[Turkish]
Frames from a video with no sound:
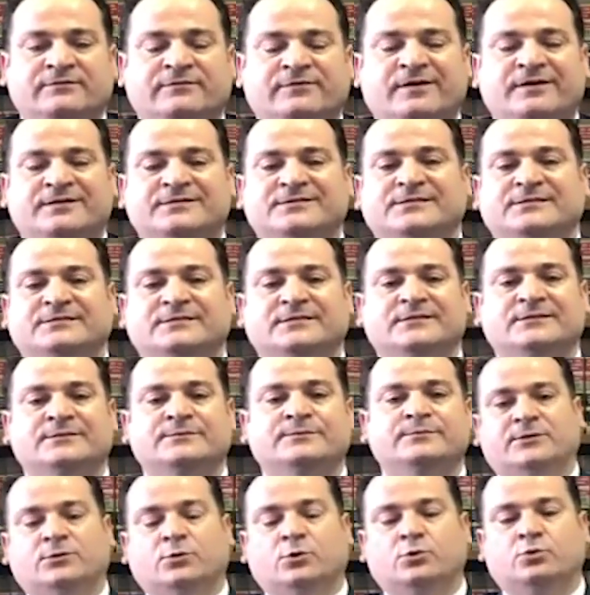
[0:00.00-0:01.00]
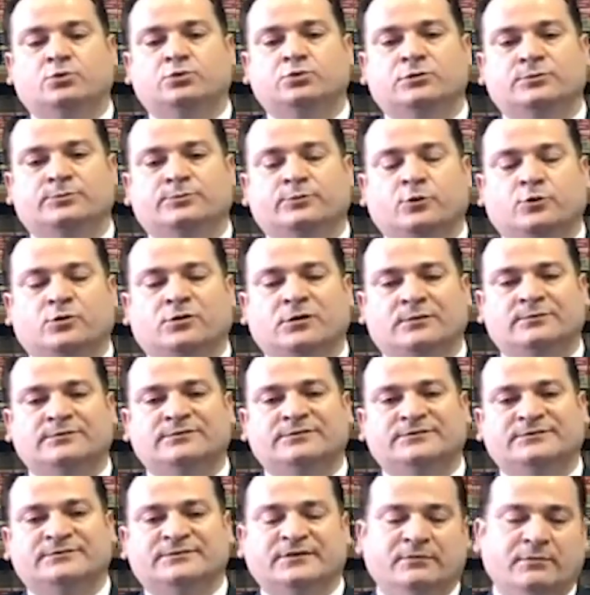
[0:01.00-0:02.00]
farz edelim okulu
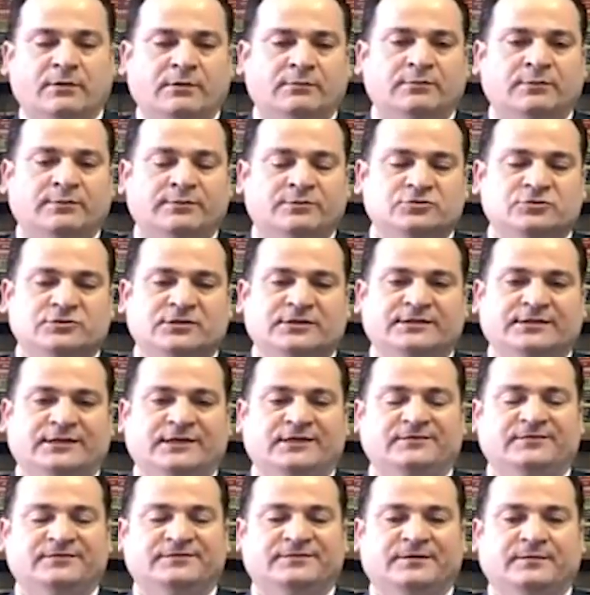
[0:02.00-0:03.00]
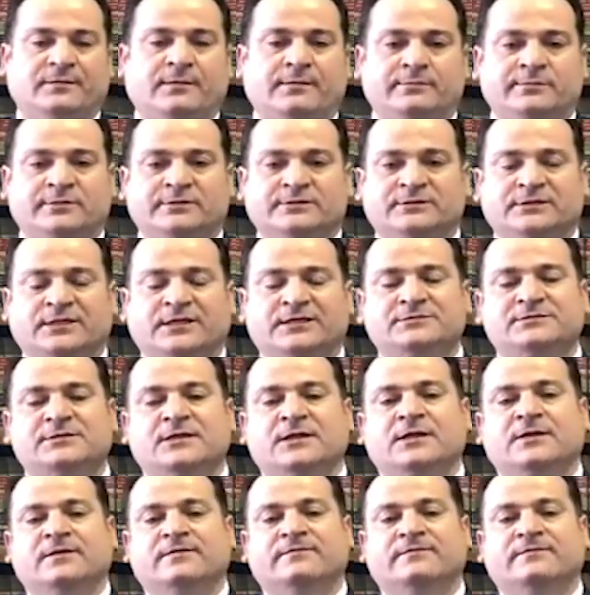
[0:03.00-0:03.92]
programlarını tamamlamak üzereler ve tamamladılar